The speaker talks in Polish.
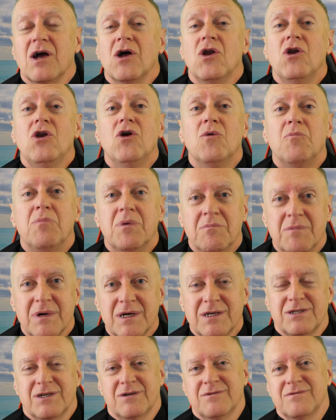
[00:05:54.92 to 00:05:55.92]

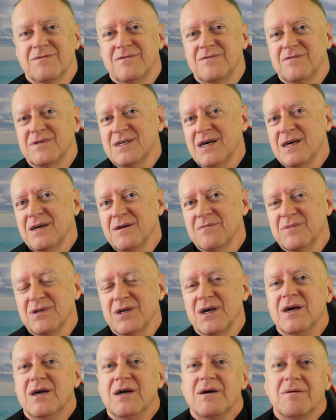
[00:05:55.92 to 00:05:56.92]
lubmy się
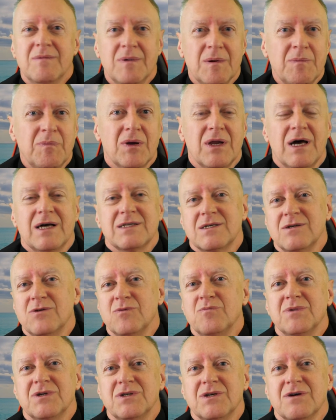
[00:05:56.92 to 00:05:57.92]
wzajemnie. My Polacy
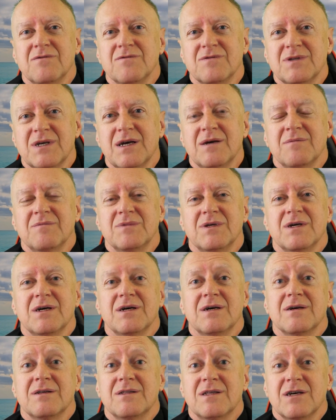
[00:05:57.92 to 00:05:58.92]
lubimy się
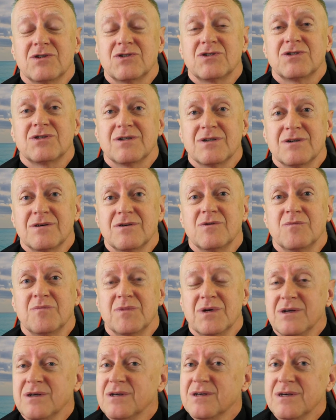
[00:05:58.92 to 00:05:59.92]
wzajemnie, też e,
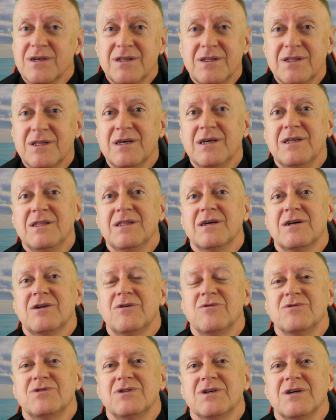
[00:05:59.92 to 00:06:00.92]
lubimy in, innych
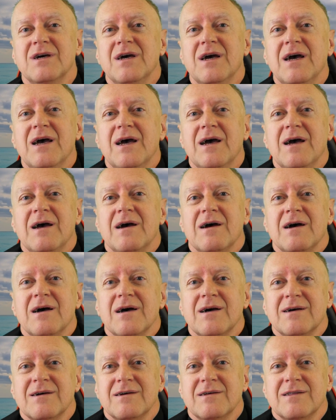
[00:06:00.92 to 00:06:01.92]
ludzi.
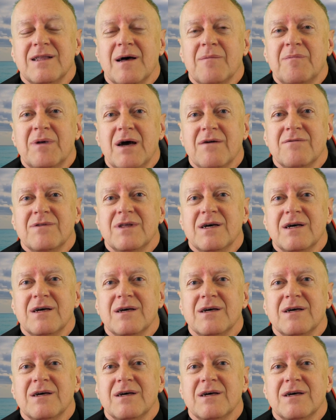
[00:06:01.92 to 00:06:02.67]
E, naprawdę